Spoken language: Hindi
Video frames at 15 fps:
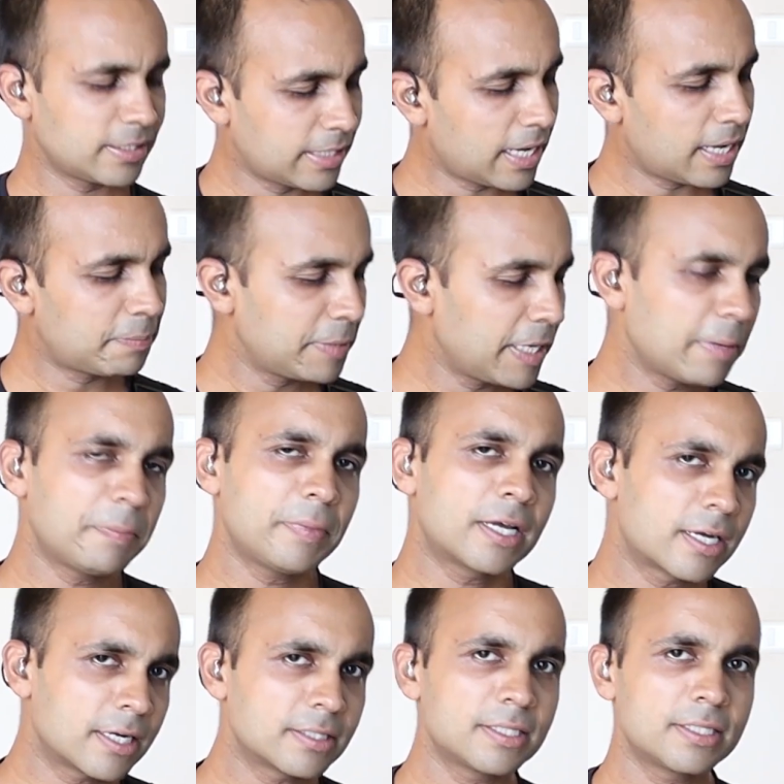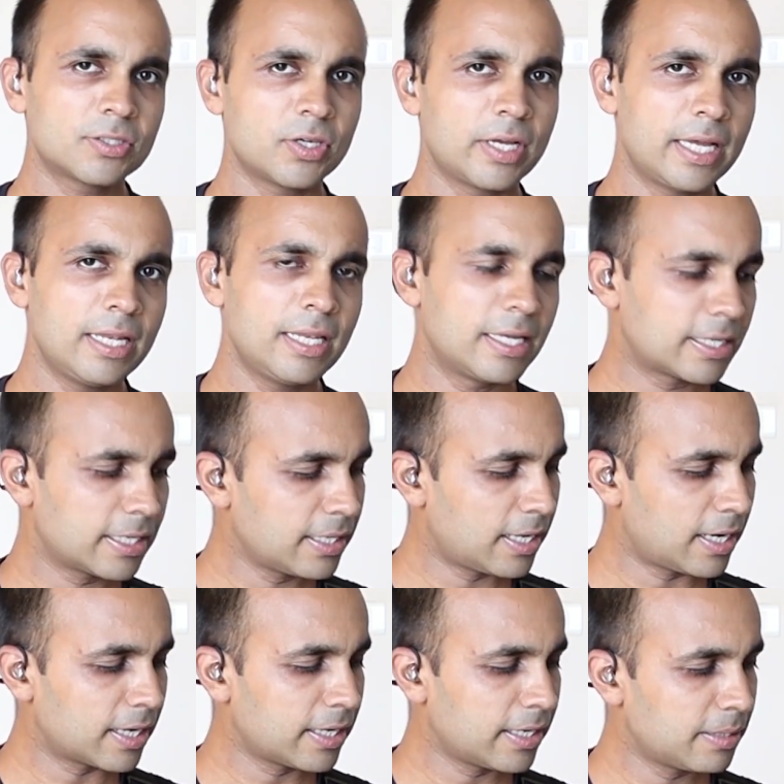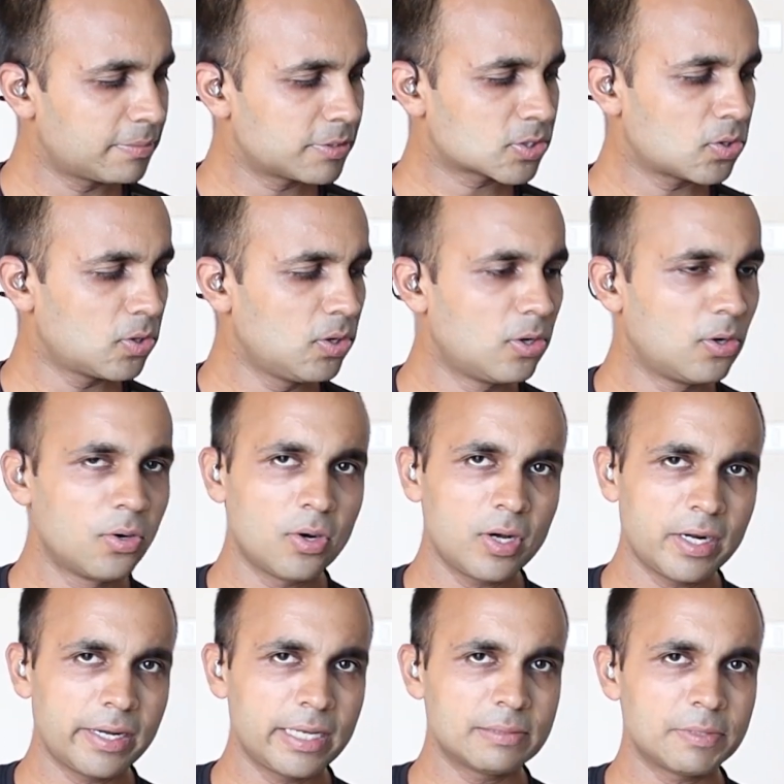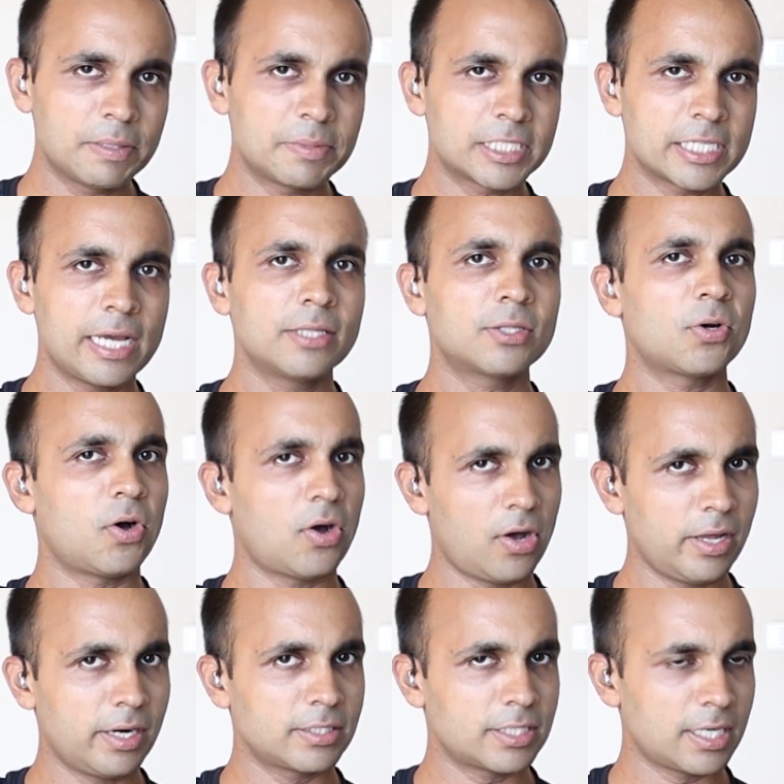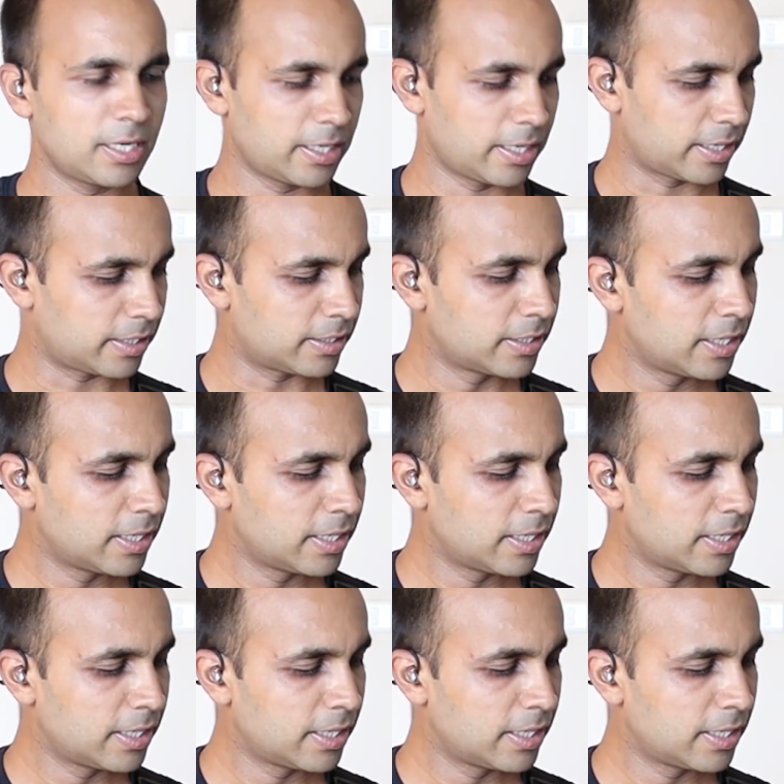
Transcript: या अपने आप में करती तो है लेकिन अगर हम इसको लोअर रेंज में बजाएं तो और अच्छा लगेगा